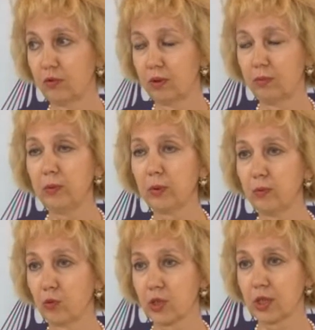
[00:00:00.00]
Мы,
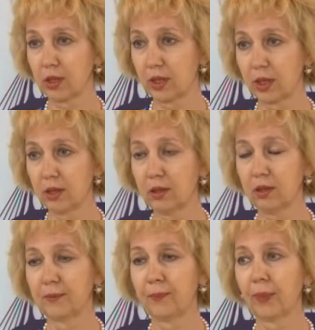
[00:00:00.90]
Приморский край,
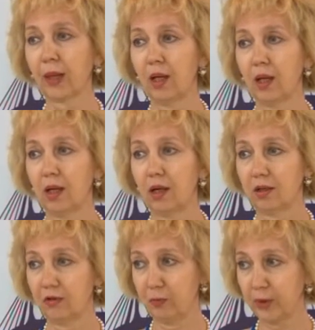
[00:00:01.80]

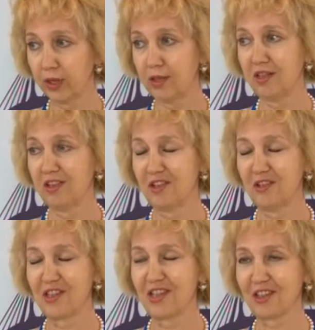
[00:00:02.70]
а, впереди
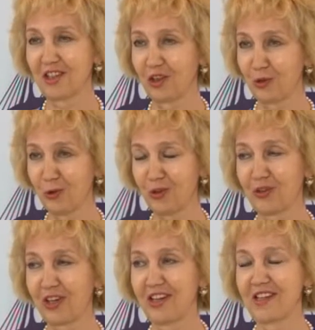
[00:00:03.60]
всех регионов
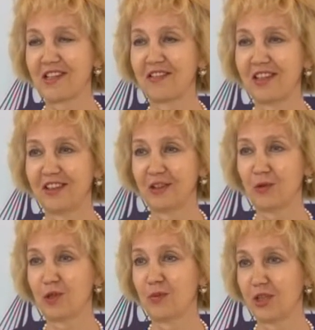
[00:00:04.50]
реализовали
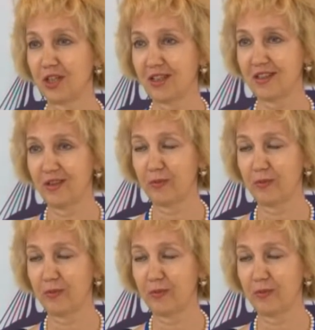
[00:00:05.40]
такой замечательный